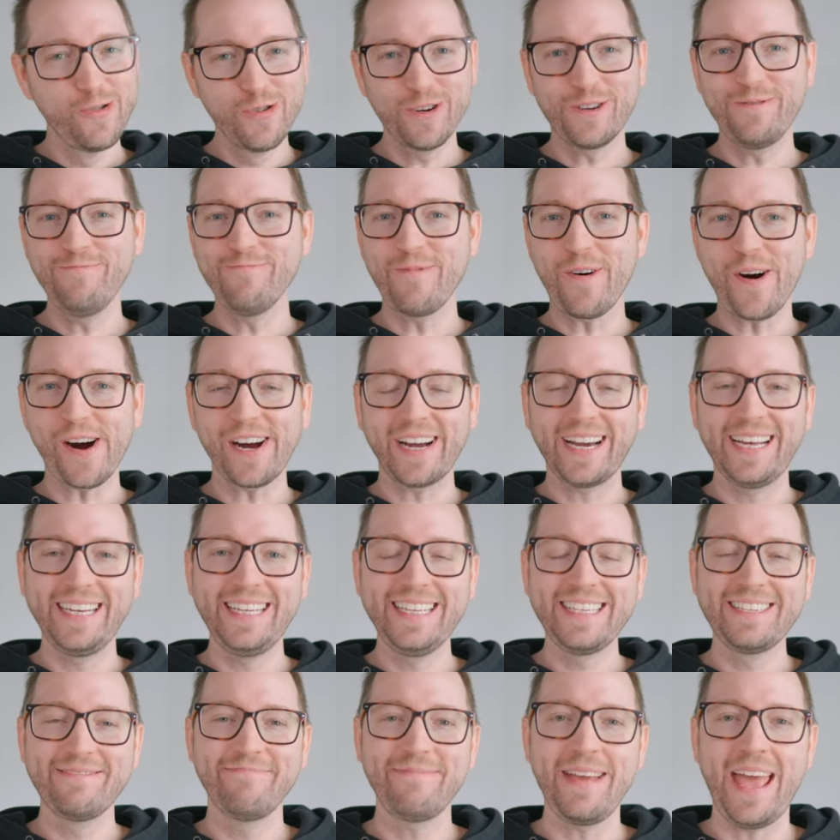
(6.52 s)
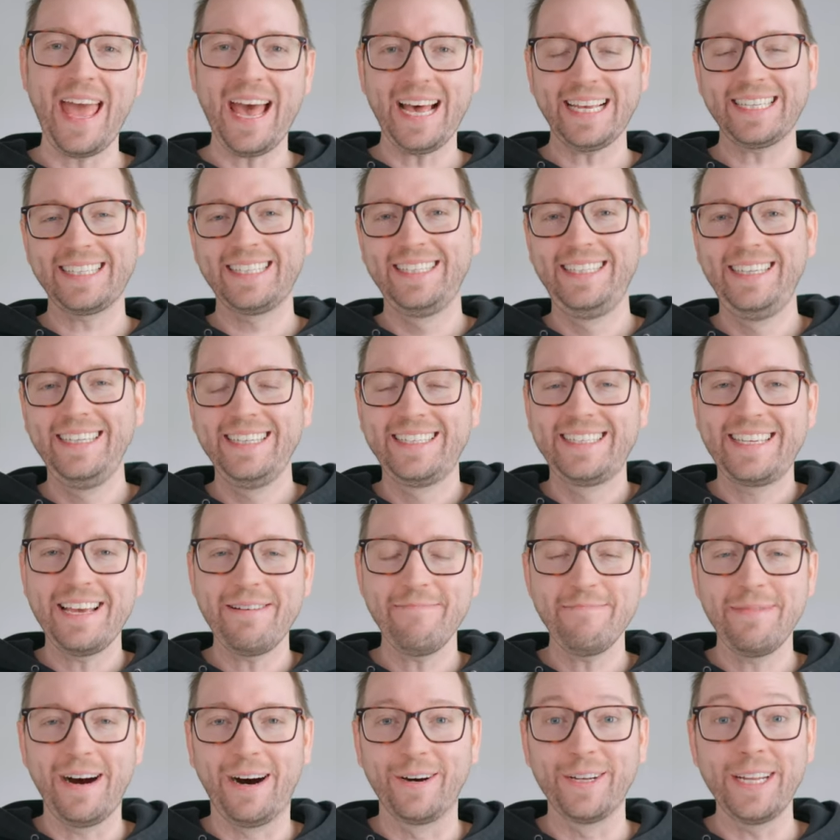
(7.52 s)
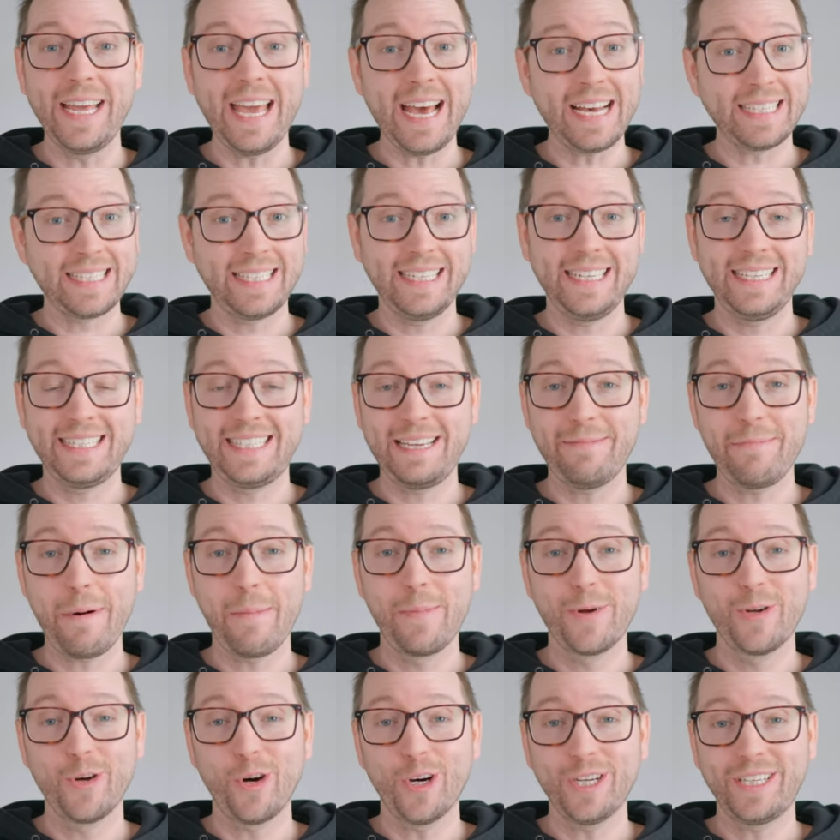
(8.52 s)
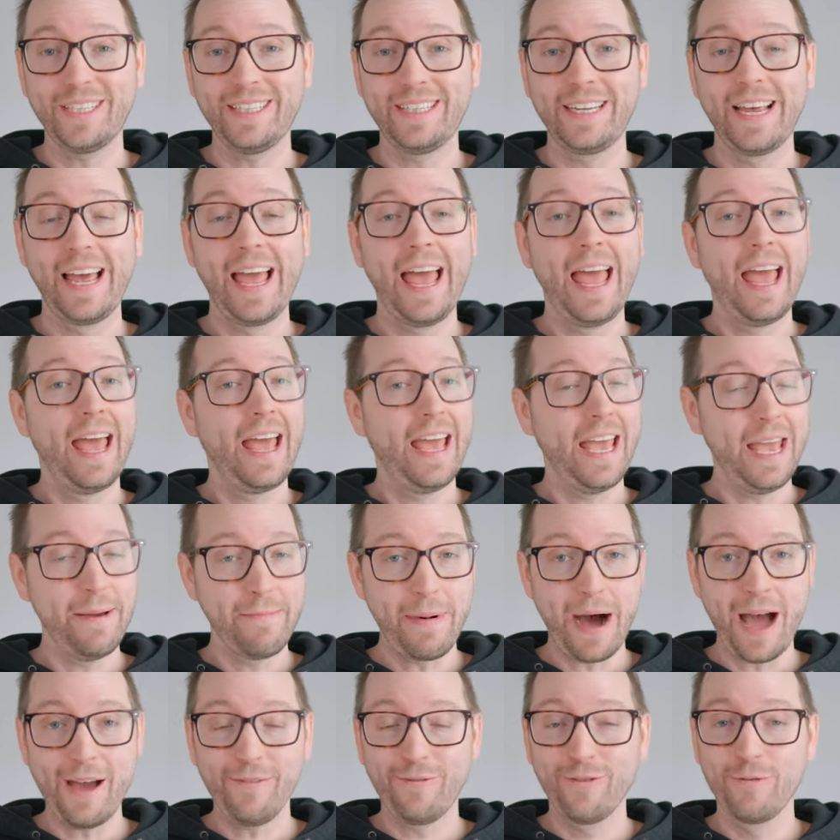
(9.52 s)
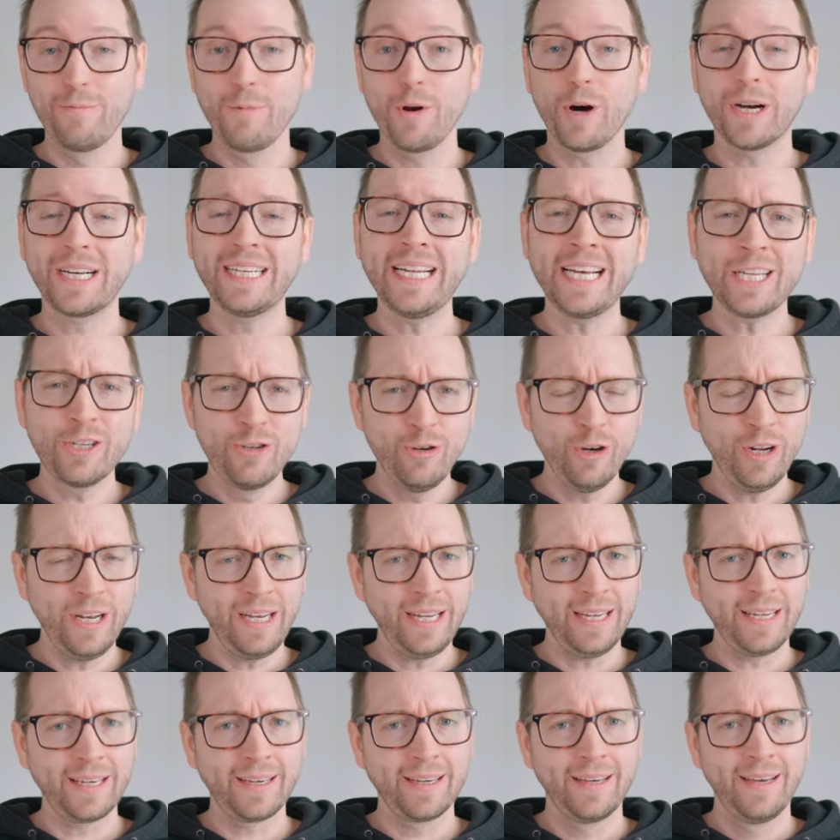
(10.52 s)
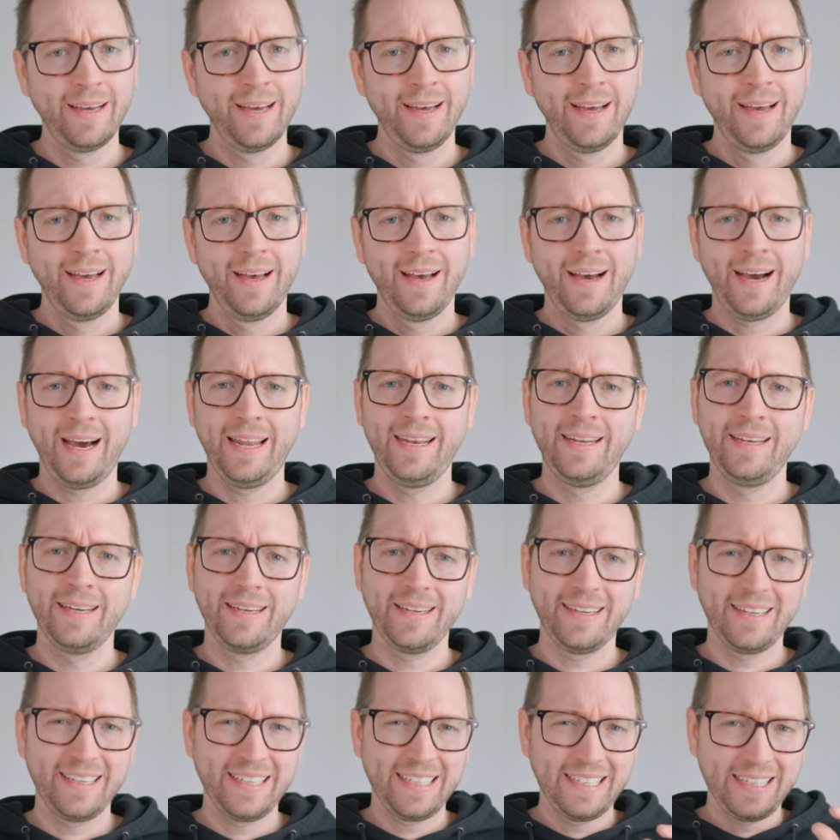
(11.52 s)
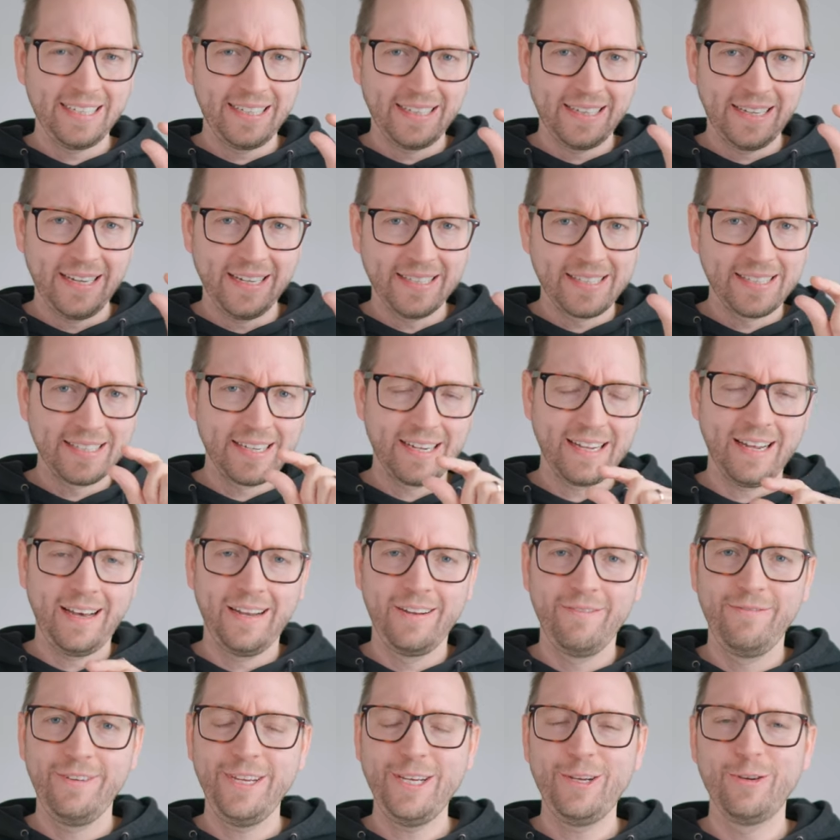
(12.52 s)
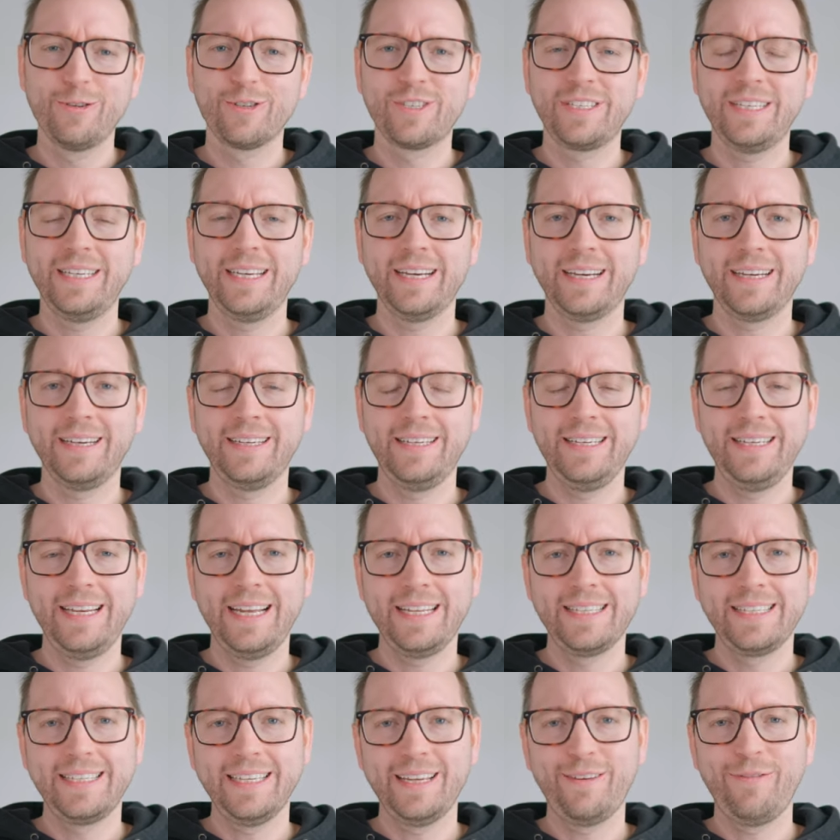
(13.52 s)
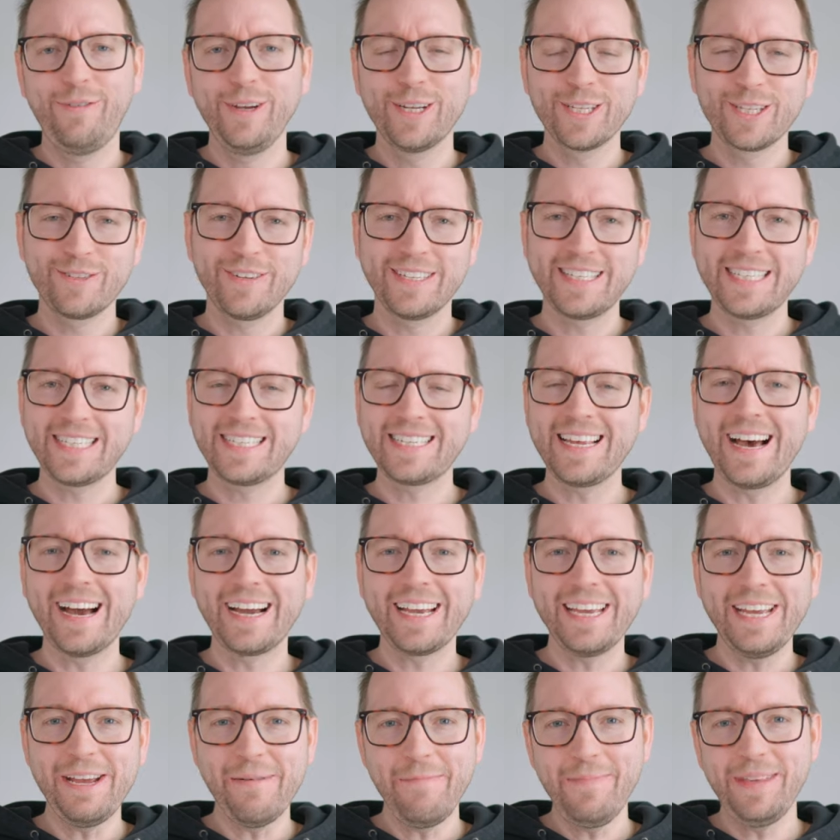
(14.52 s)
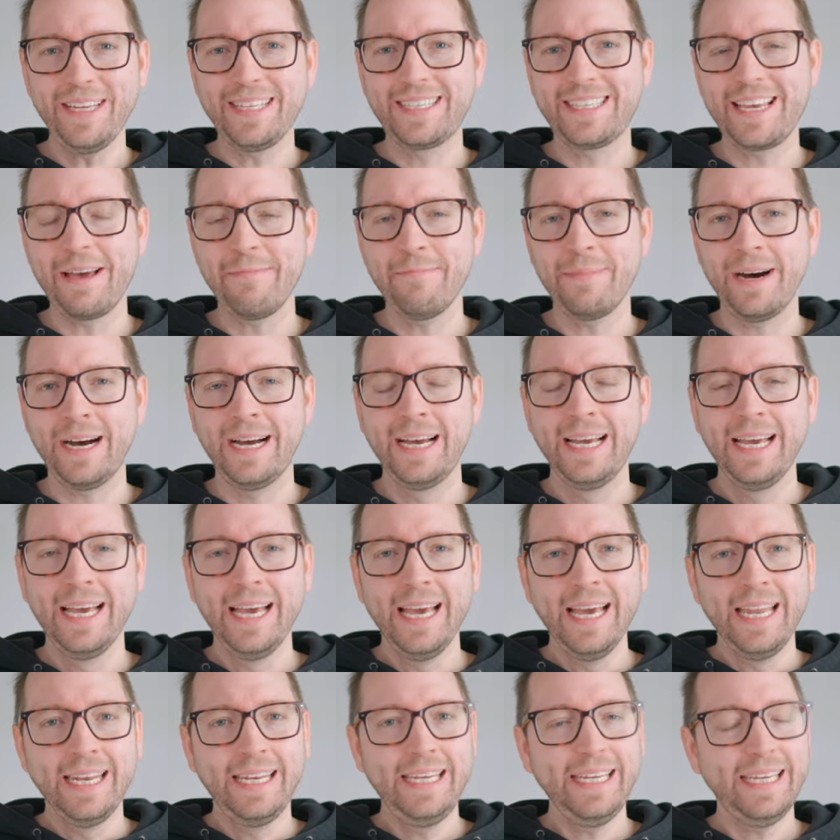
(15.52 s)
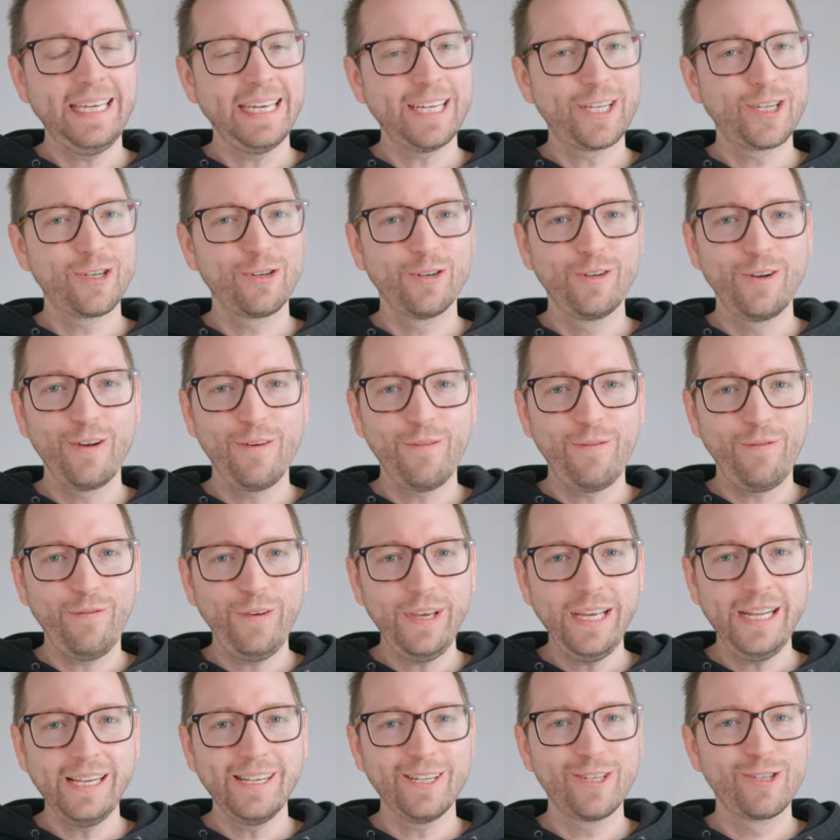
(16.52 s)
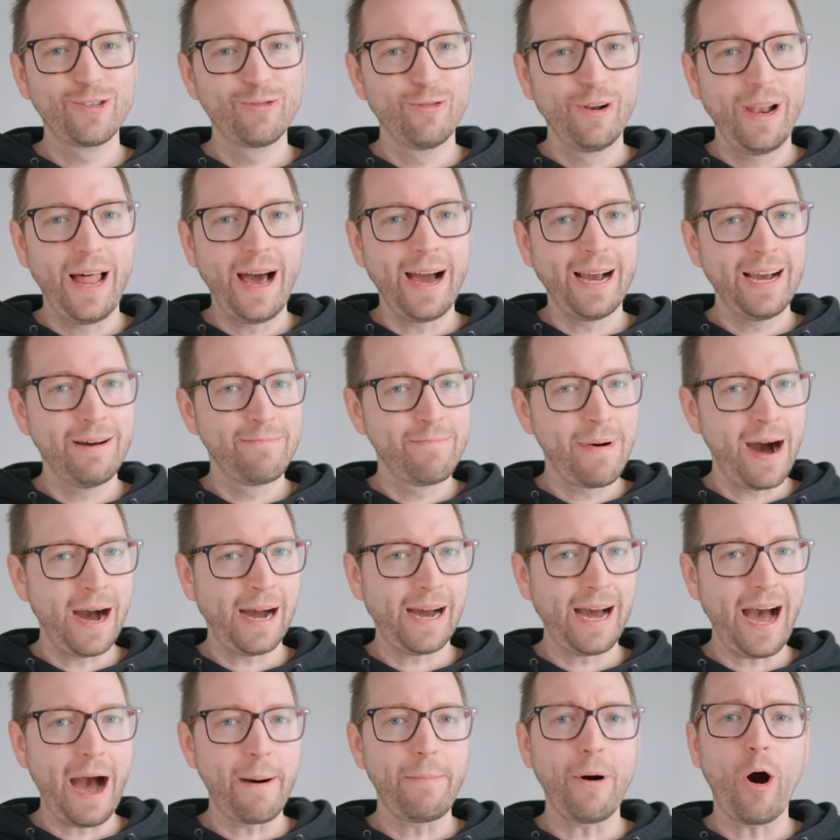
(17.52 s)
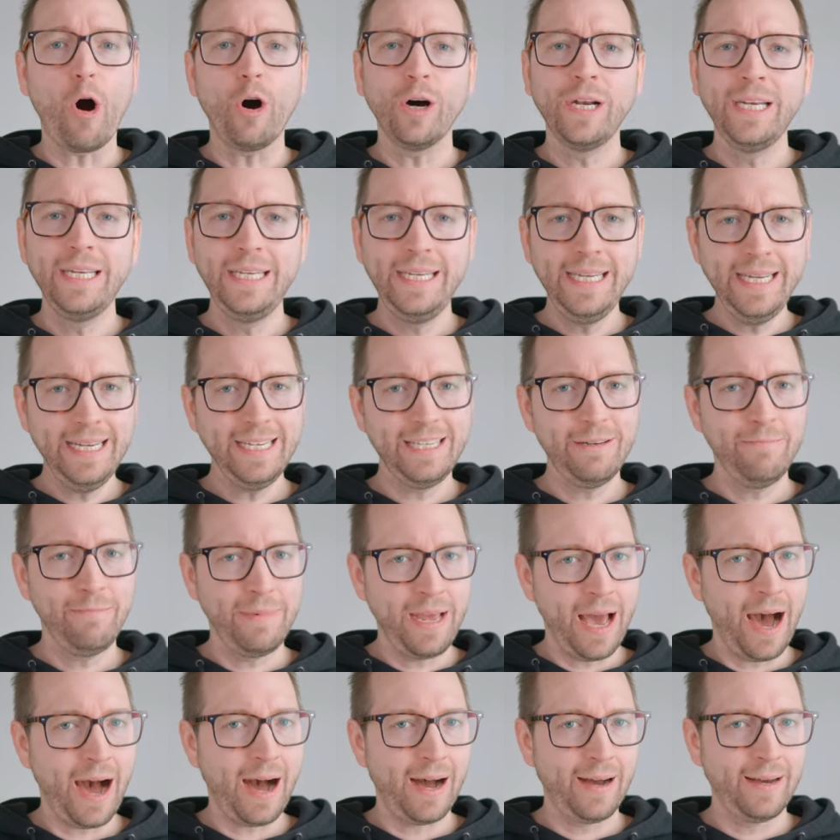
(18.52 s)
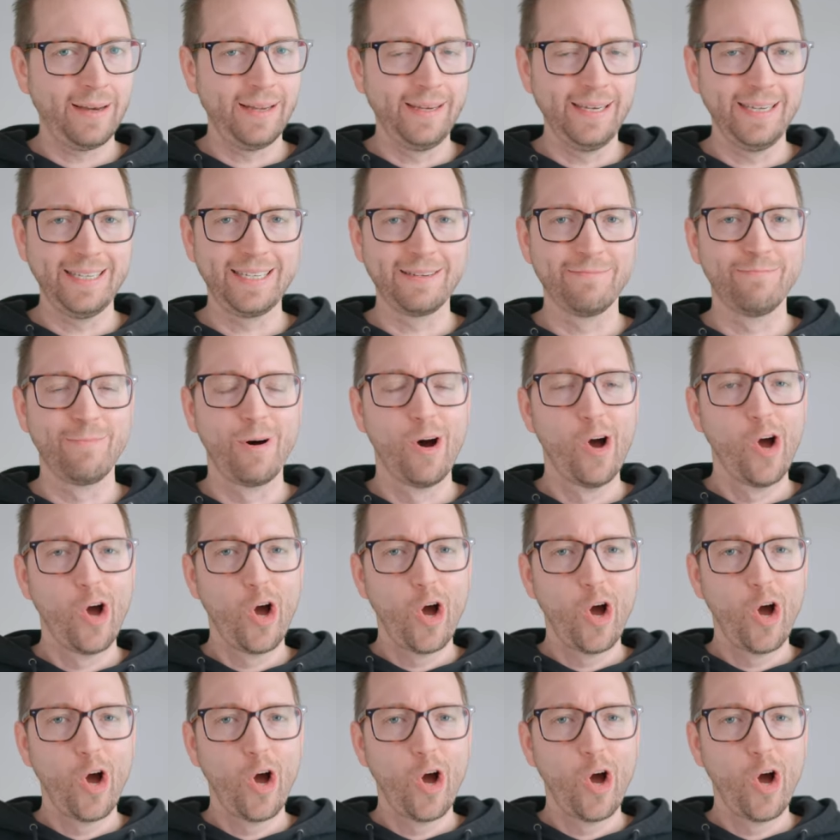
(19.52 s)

guten Morgen an diesem 1. Dezember. Und 1. Dezember bedeutet im iPhone-Blog natürlich eine klitzekleine Videoserie, die nennt sich 24 Tage im Dezember, die ich jetzt schon viel zu lange mache, aber auch in diesem Jahr, in diesem